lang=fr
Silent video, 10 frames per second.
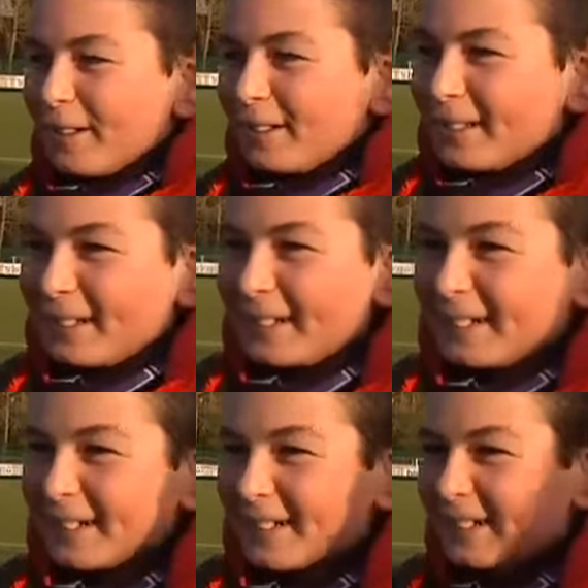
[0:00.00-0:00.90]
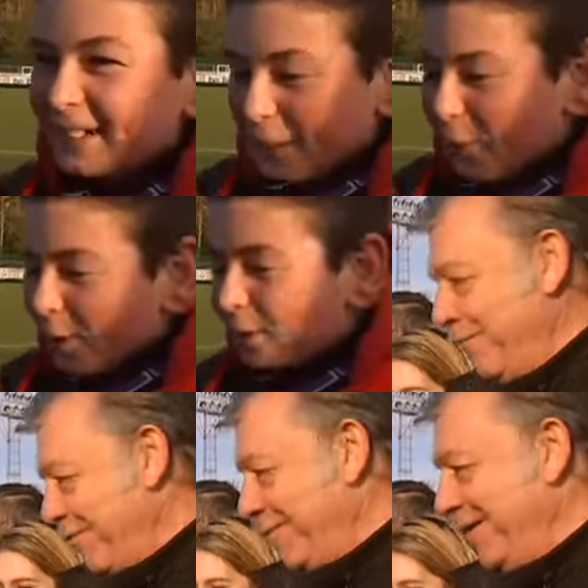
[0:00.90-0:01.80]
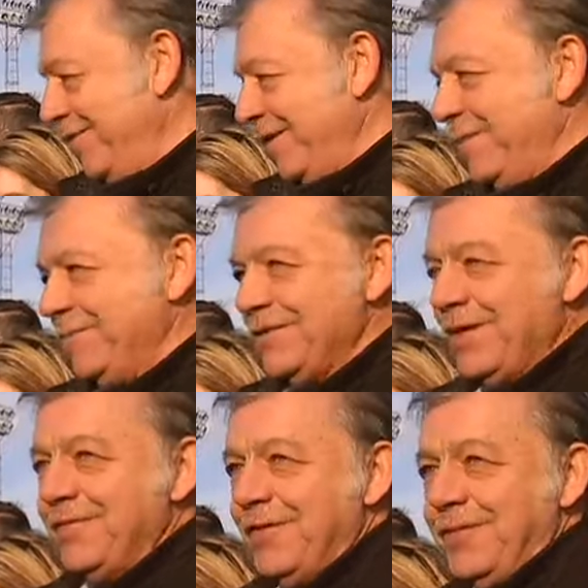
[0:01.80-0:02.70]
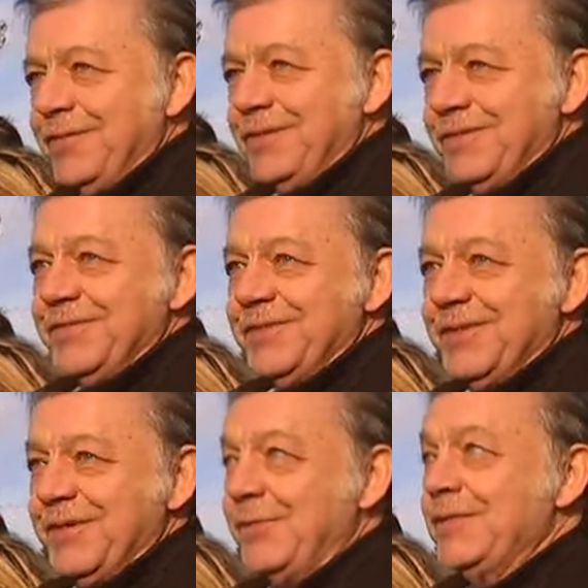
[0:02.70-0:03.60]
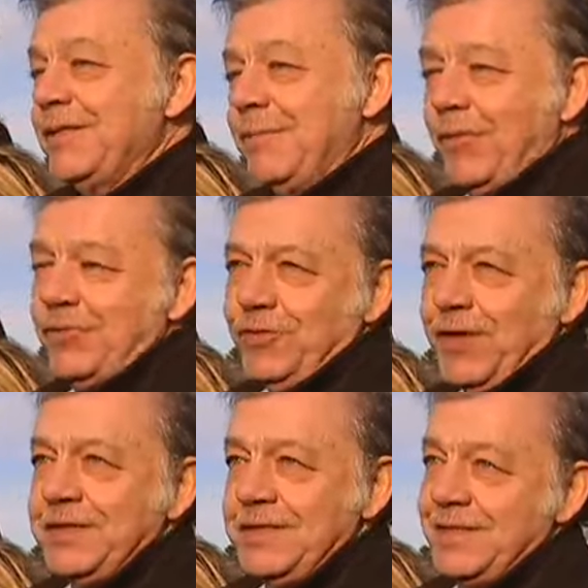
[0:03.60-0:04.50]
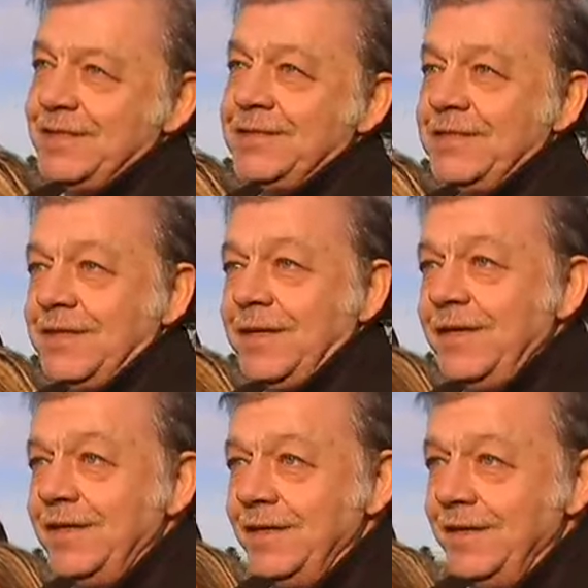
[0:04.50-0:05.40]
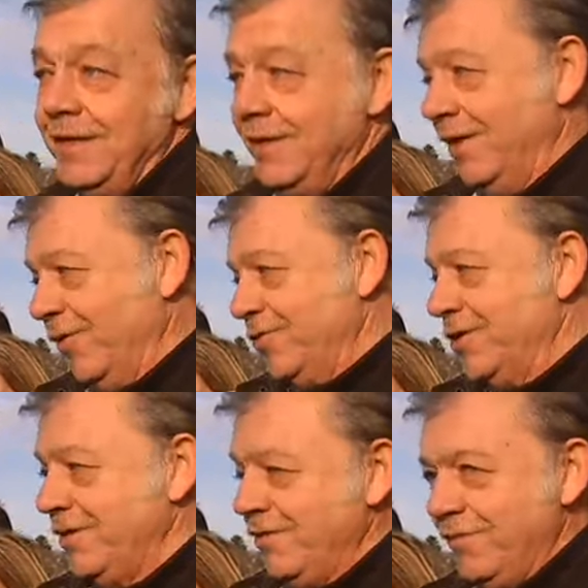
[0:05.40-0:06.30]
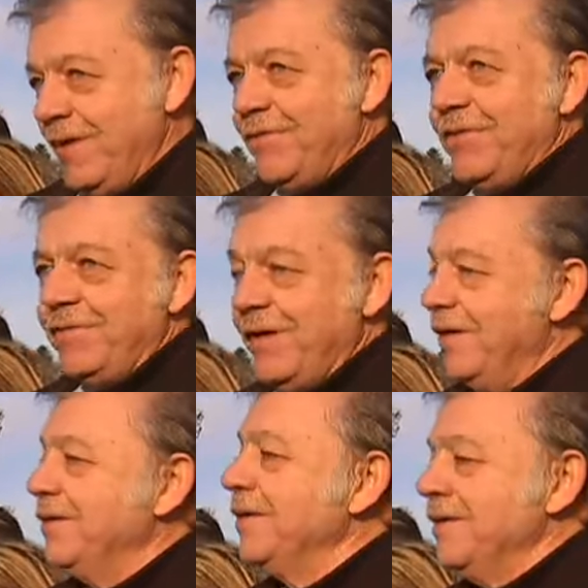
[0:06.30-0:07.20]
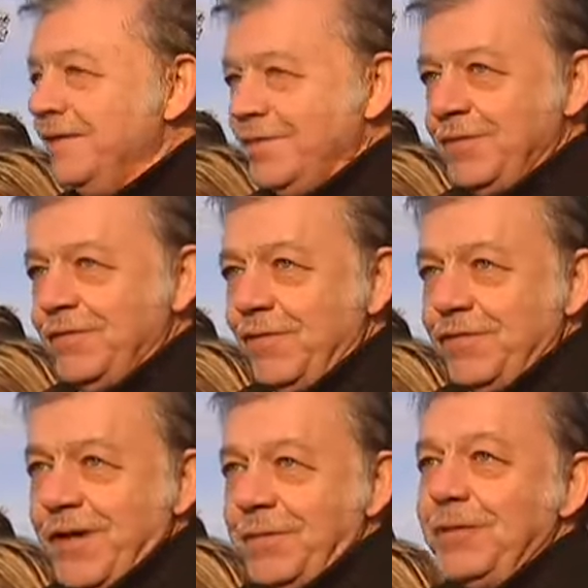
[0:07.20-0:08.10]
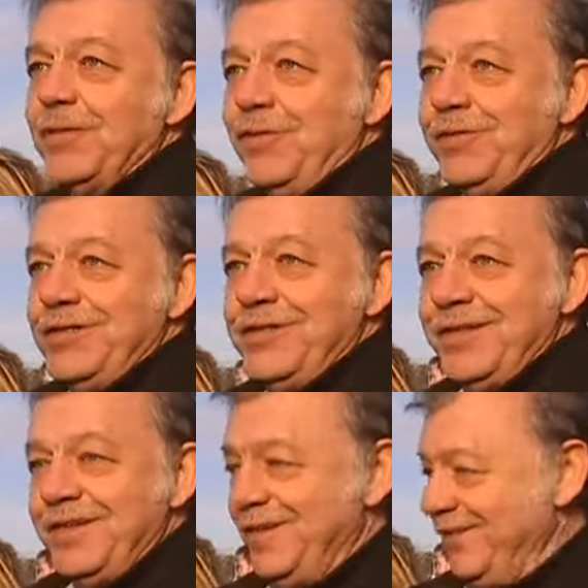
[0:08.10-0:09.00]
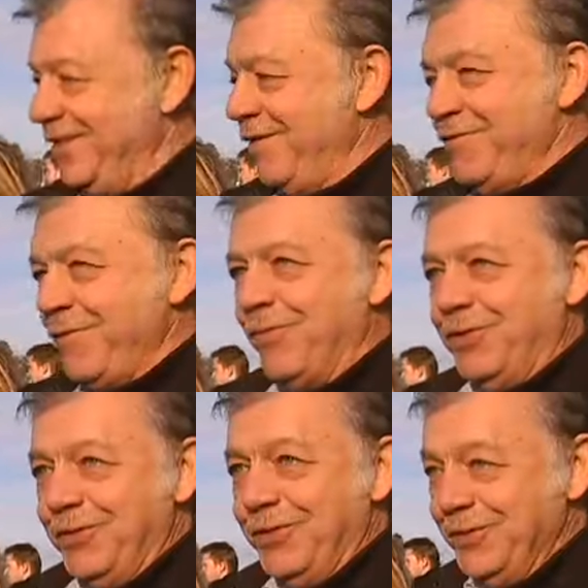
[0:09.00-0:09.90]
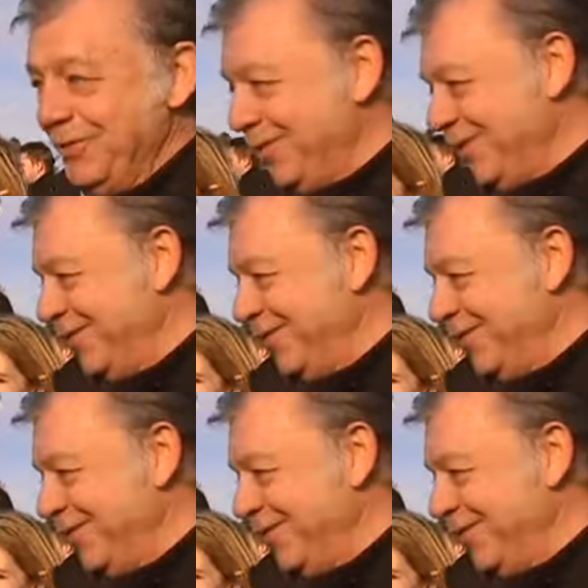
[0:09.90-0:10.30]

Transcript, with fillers: Hein. Ouais. famille, avec les petits-enfants, oui. Comme c'était porte ouverte, c'est assez rare. Alors j'ai dit, oh, mais on va voir Anderlecht. Ils veulent voir Mitrovic et Silvio Proto et tout.